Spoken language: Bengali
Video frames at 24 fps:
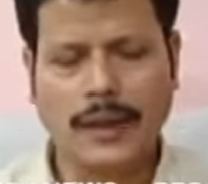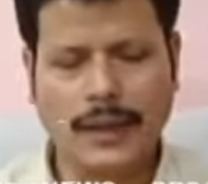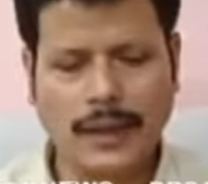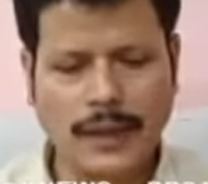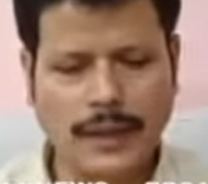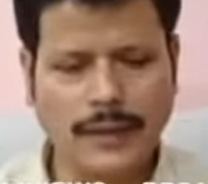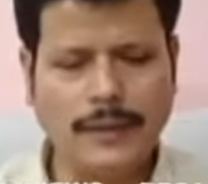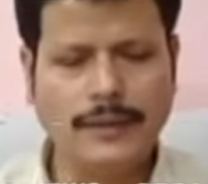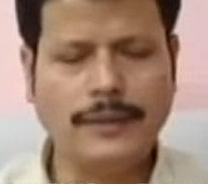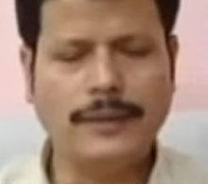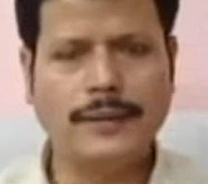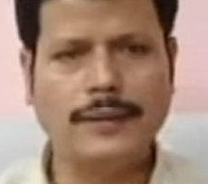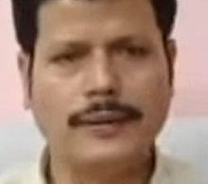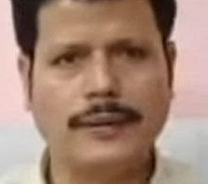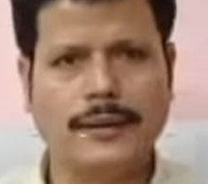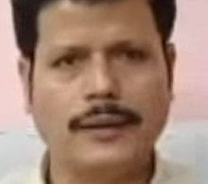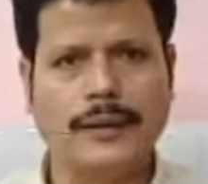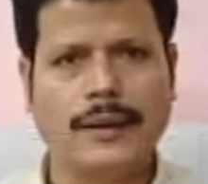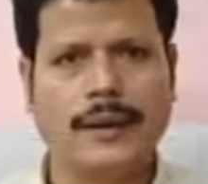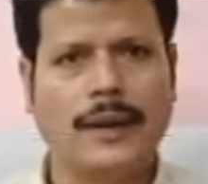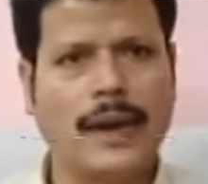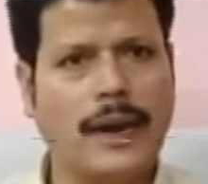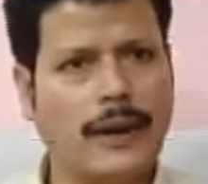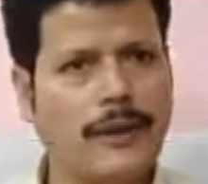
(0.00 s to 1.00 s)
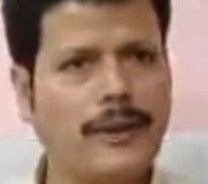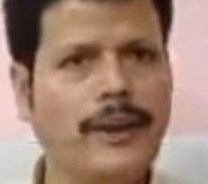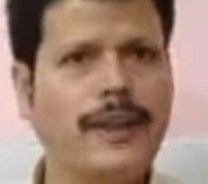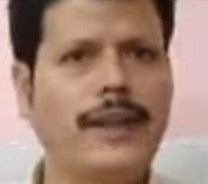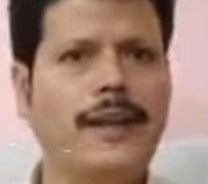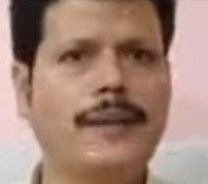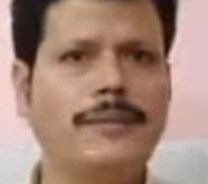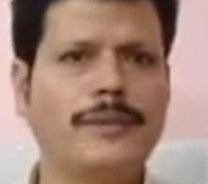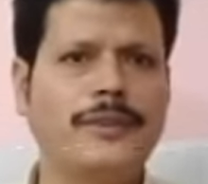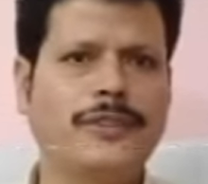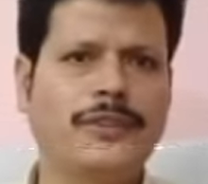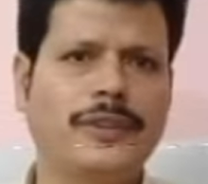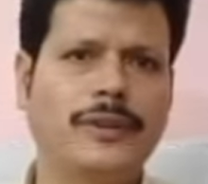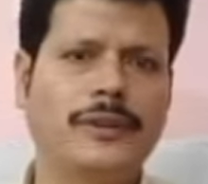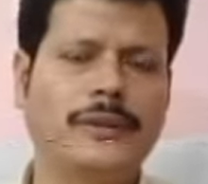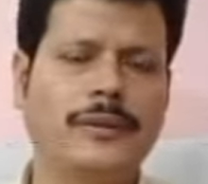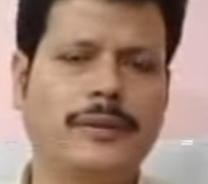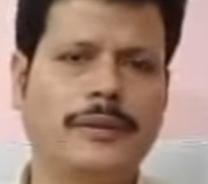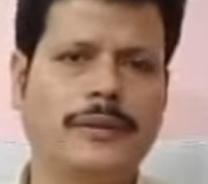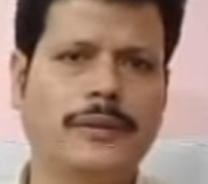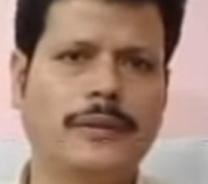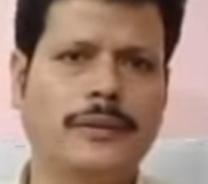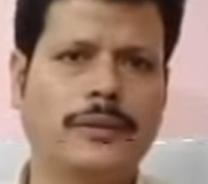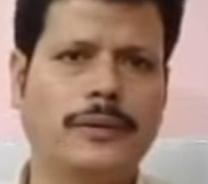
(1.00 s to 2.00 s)
এই কারণেই আমি সেই
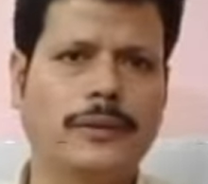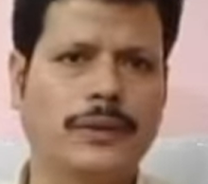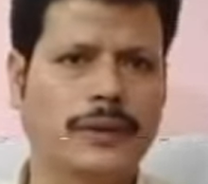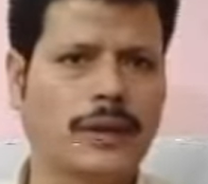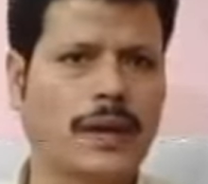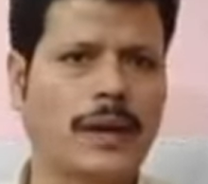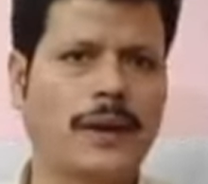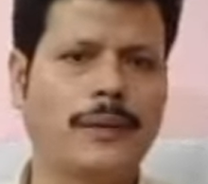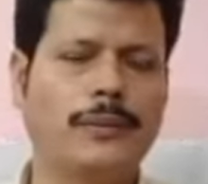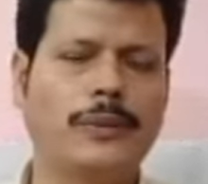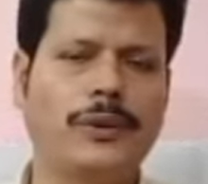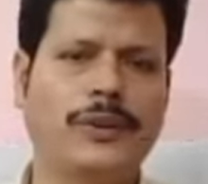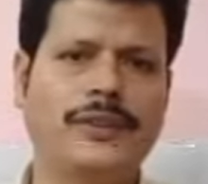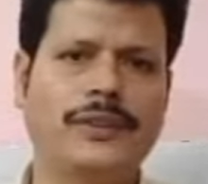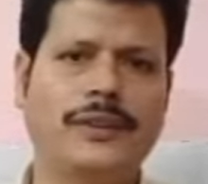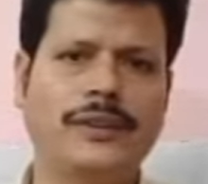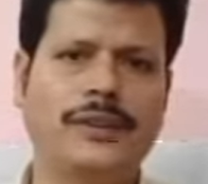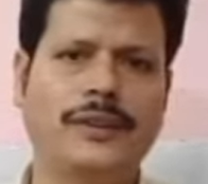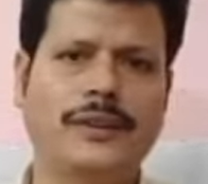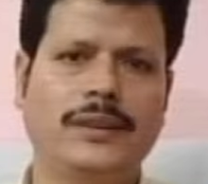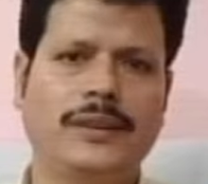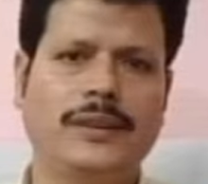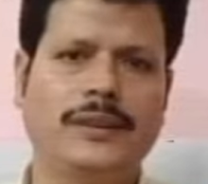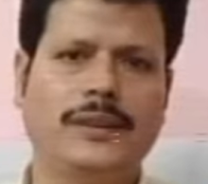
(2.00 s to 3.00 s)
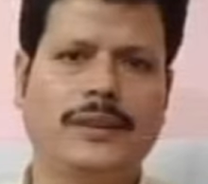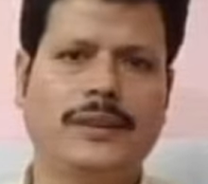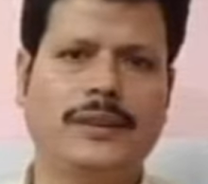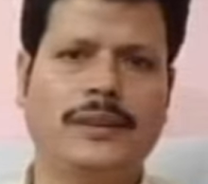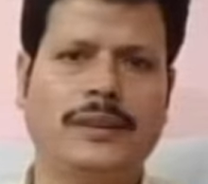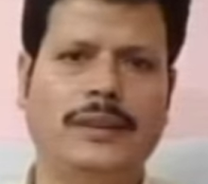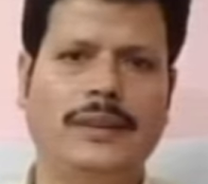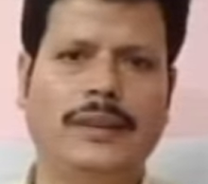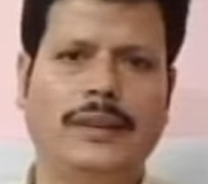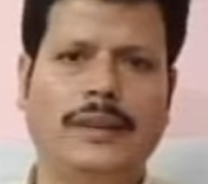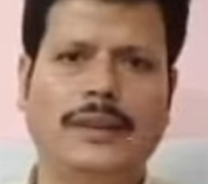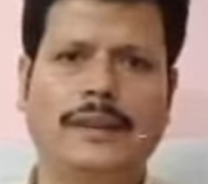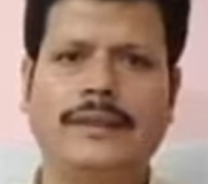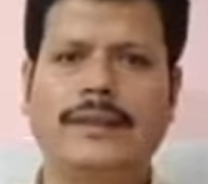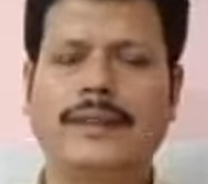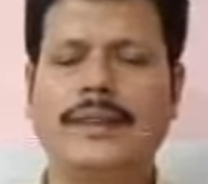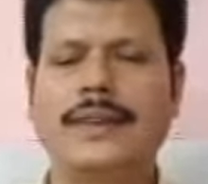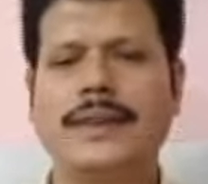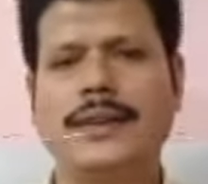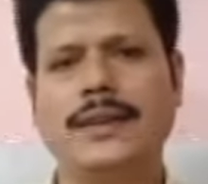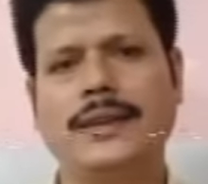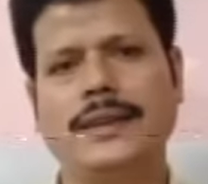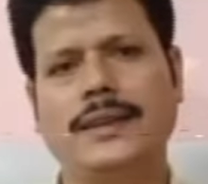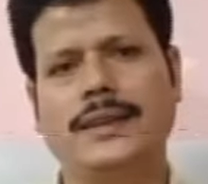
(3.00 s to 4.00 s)
কথাটা বলছি যে
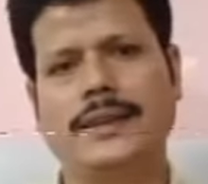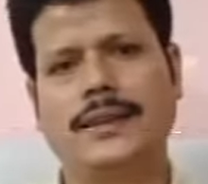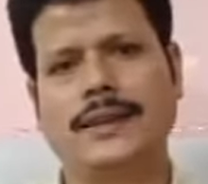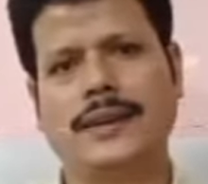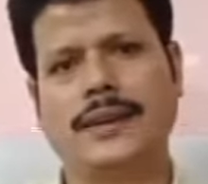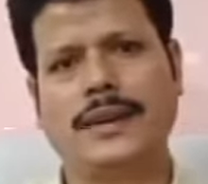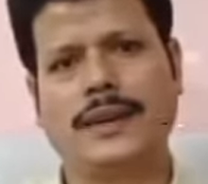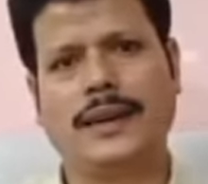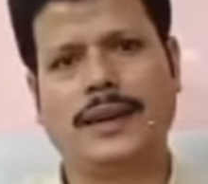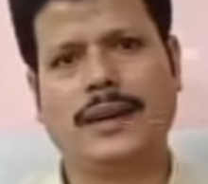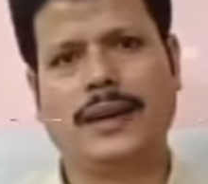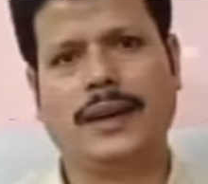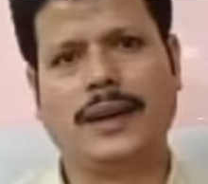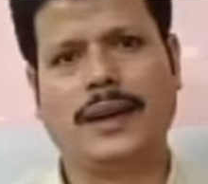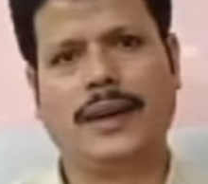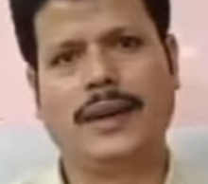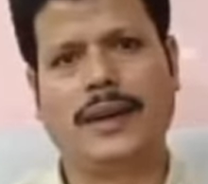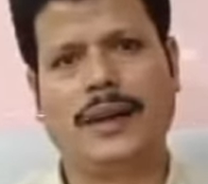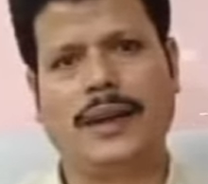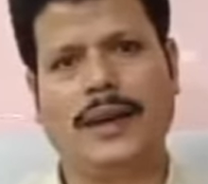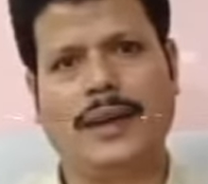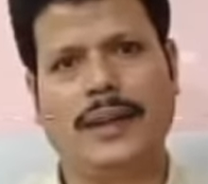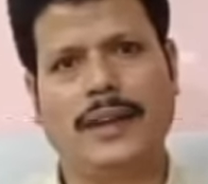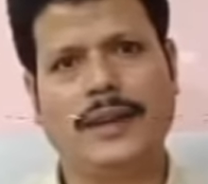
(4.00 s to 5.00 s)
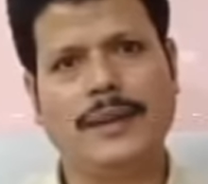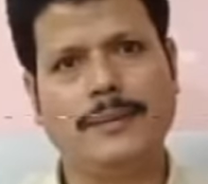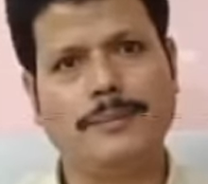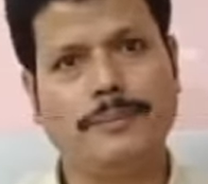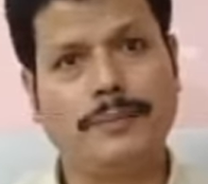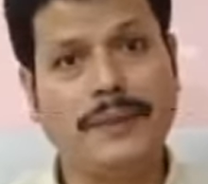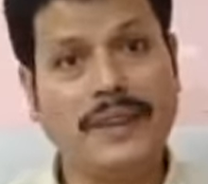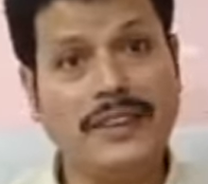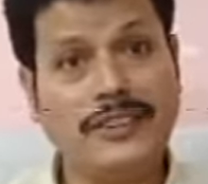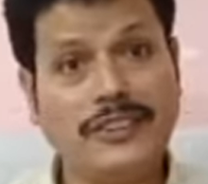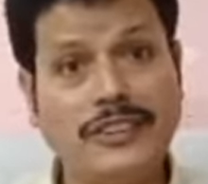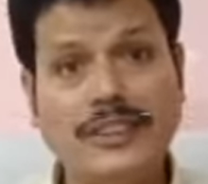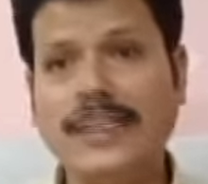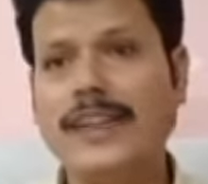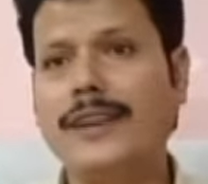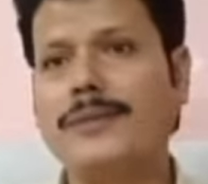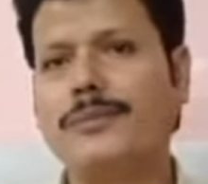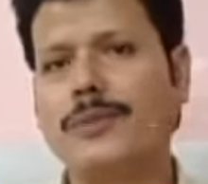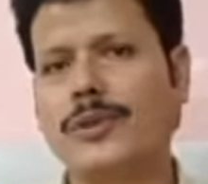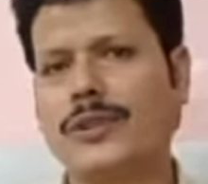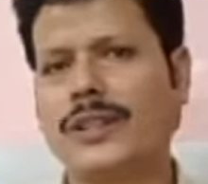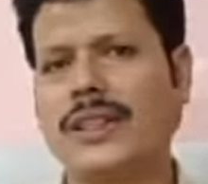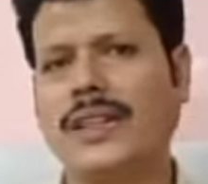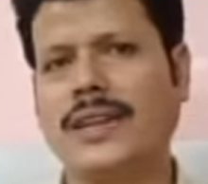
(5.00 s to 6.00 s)
এই বিশ দিনের
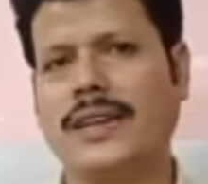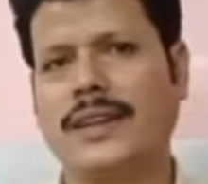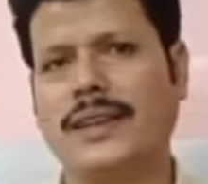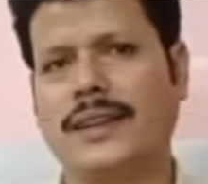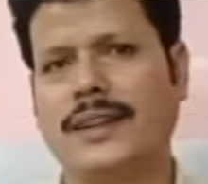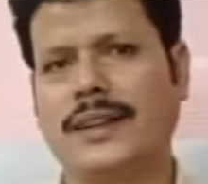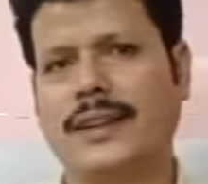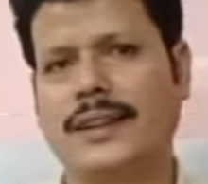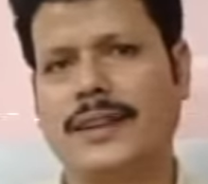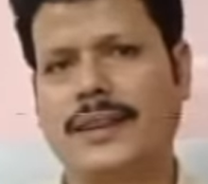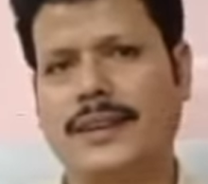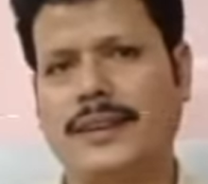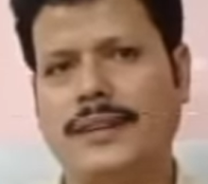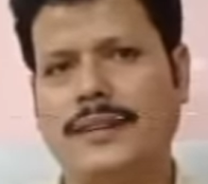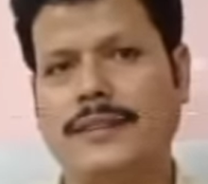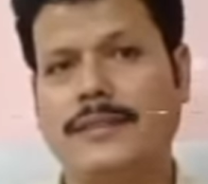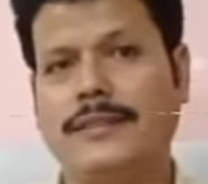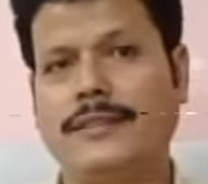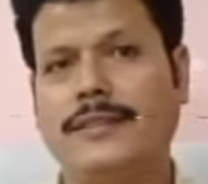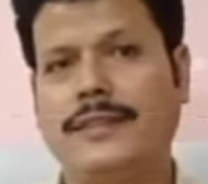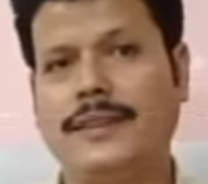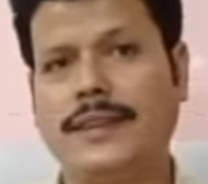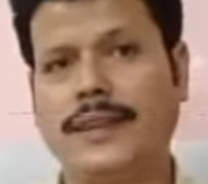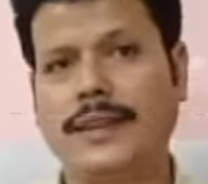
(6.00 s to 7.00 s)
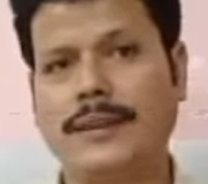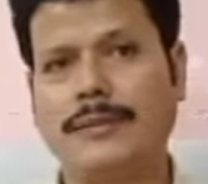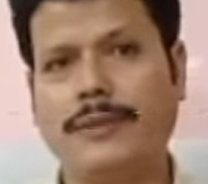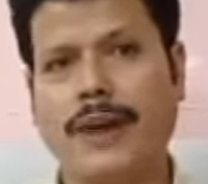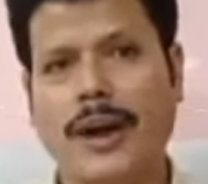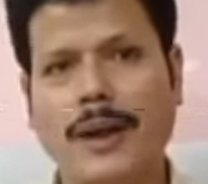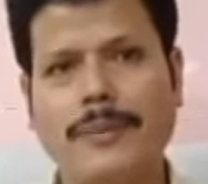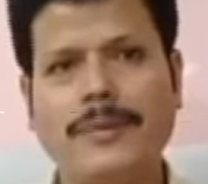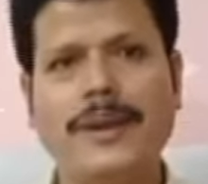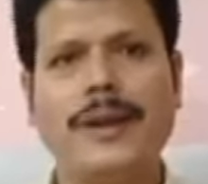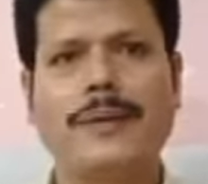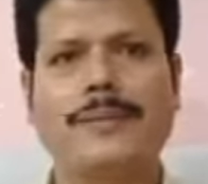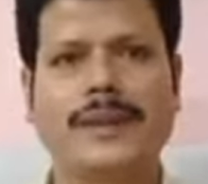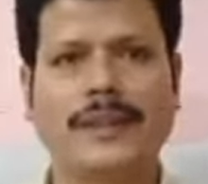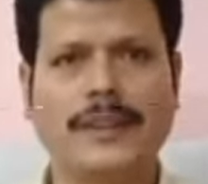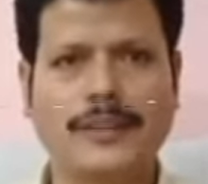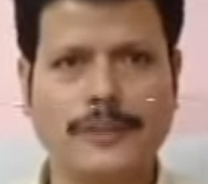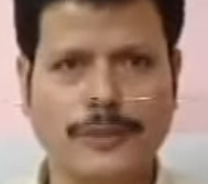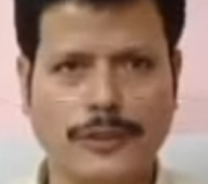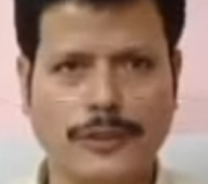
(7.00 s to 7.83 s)
মধ্যে যেভাবে আমাদের